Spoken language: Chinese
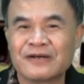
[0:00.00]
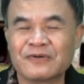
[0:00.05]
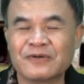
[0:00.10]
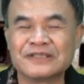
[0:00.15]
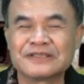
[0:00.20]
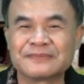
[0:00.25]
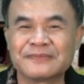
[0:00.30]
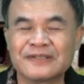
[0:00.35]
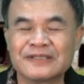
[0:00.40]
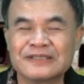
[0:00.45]

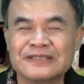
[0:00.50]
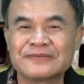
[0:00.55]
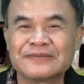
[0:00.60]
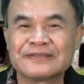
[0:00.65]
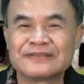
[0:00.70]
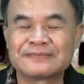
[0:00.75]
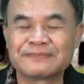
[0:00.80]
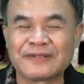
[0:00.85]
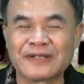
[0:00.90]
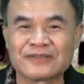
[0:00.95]
为什么？因
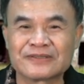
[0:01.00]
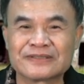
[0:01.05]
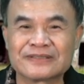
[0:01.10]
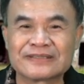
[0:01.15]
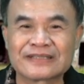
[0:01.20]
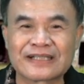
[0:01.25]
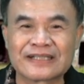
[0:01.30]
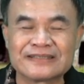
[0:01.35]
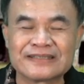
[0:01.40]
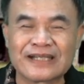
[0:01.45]
为表示
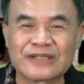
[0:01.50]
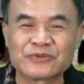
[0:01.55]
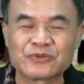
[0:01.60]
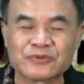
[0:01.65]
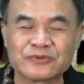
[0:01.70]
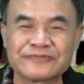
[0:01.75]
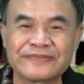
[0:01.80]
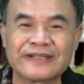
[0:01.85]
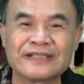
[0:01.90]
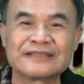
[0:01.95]
这个家
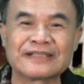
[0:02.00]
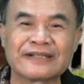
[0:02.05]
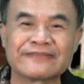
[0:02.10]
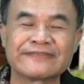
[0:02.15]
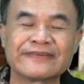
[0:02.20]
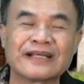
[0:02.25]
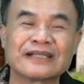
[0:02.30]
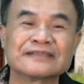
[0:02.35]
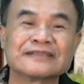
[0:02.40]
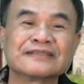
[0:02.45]
族非常
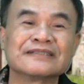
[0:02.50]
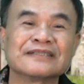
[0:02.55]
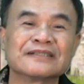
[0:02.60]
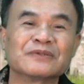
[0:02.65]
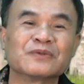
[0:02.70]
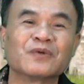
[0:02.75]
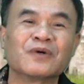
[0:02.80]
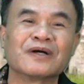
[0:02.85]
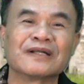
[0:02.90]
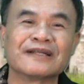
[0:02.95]
非常
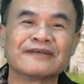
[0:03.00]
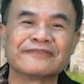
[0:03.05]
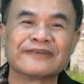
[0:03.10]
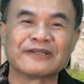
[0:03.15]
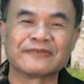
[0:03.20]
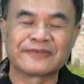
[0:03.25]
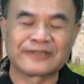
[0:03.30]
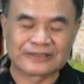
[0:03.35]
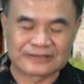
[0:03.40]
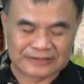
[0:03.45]
兴旺，
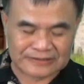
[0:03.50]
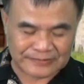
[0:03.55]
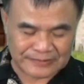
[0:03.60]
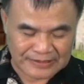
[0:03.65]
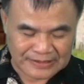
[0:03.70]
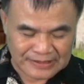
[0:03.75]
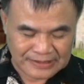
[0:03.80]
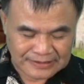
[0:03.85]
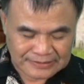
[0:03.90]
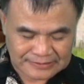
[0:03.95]
非常非常兴旺。